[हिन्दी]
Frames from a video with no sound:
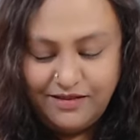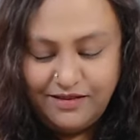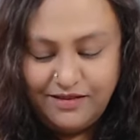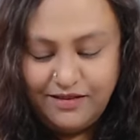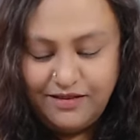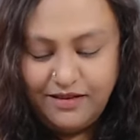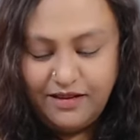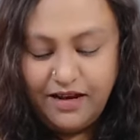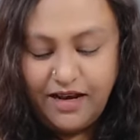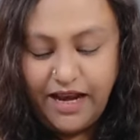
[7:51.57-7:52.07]

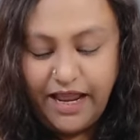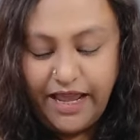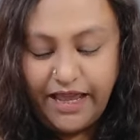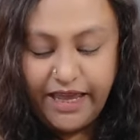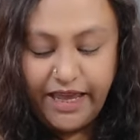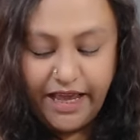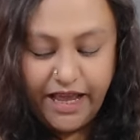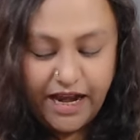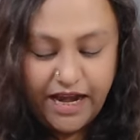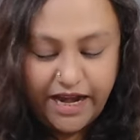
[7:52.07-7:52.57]
लहंगे का
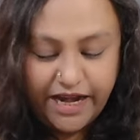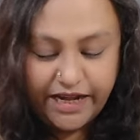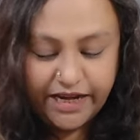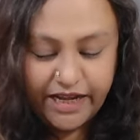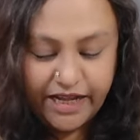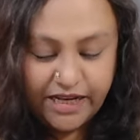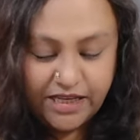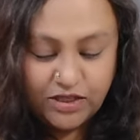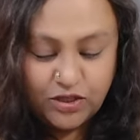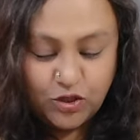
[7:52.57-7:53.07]
लटकन
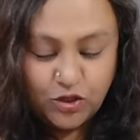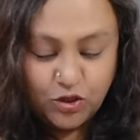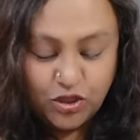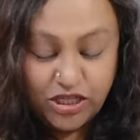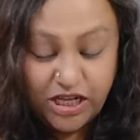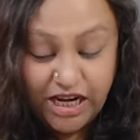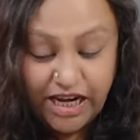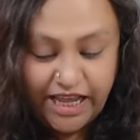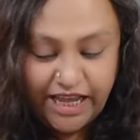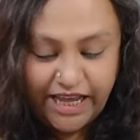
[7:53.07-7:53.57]
जो
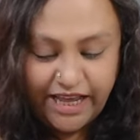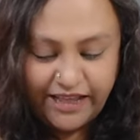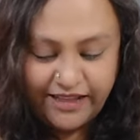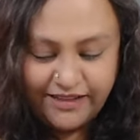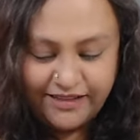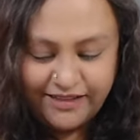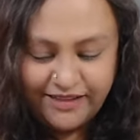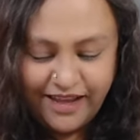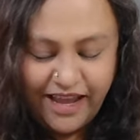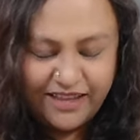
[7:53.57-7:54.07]
जलेगा
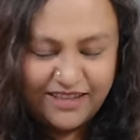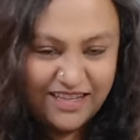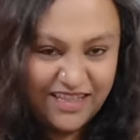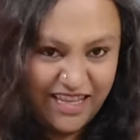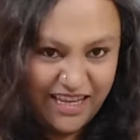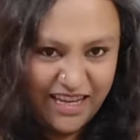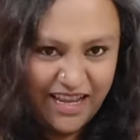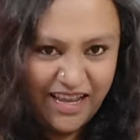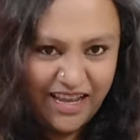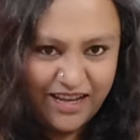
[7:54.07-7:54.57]
ऐसा देखा
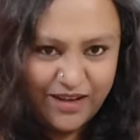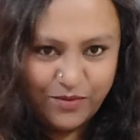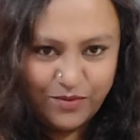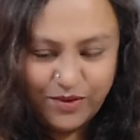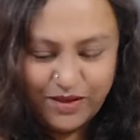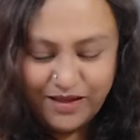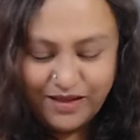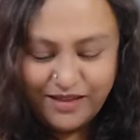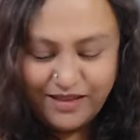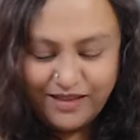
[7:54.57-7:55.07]
है कभी
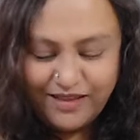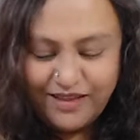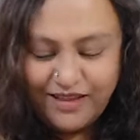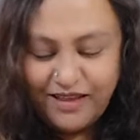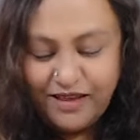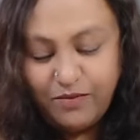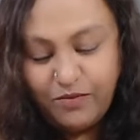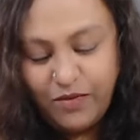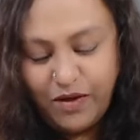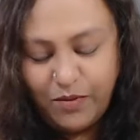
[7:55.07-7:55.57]

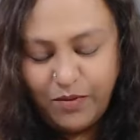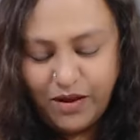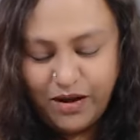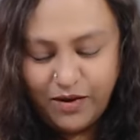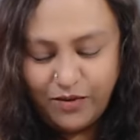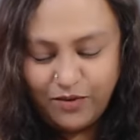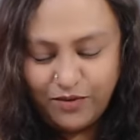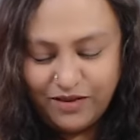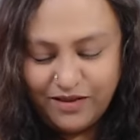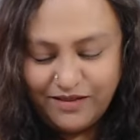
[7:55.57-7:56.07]
मैं
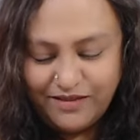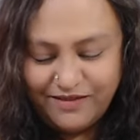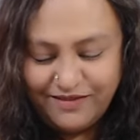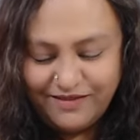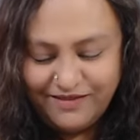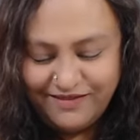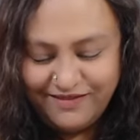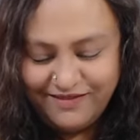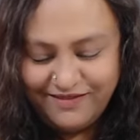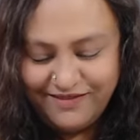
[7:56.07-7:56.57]
बनाऊँगी
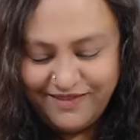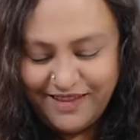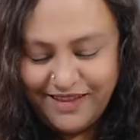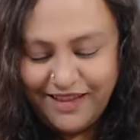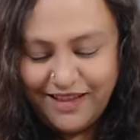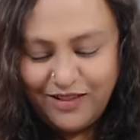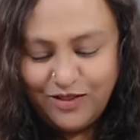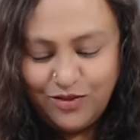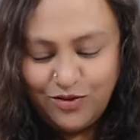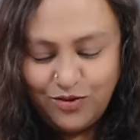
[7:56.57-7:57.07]

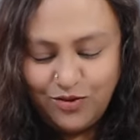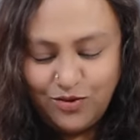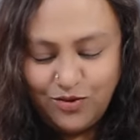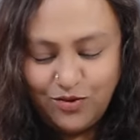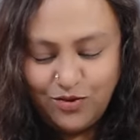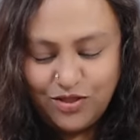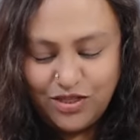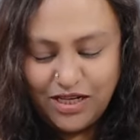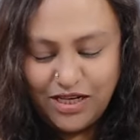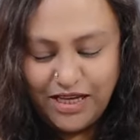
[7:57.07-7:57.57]
तो
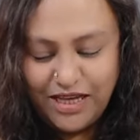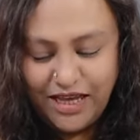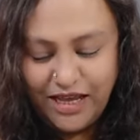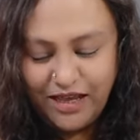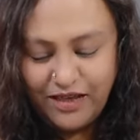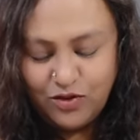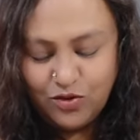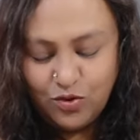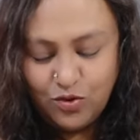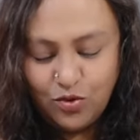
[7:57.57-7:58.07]
चलिए इसको
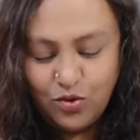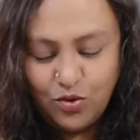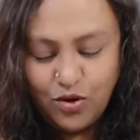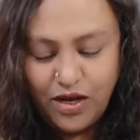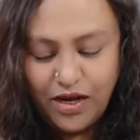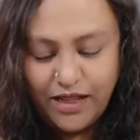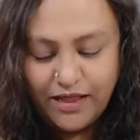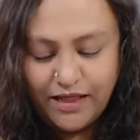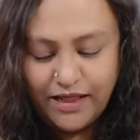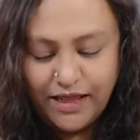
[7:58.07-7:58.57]
खोल
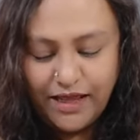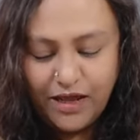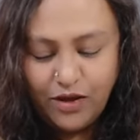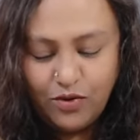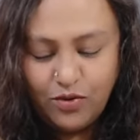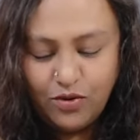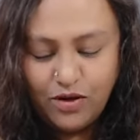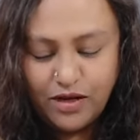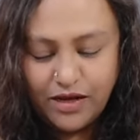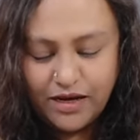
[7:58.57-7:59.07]
लेते हैं खोल
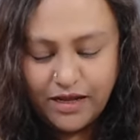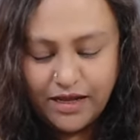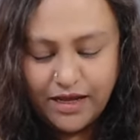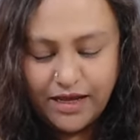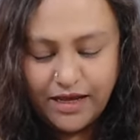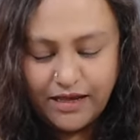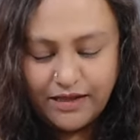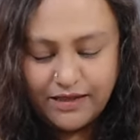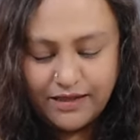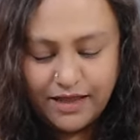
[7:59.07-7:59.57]
करके
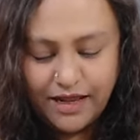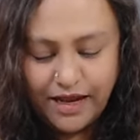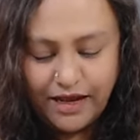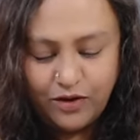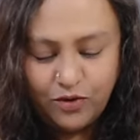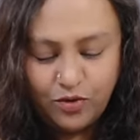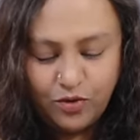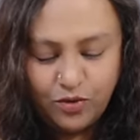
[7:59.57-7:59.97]
इस लाइट को भी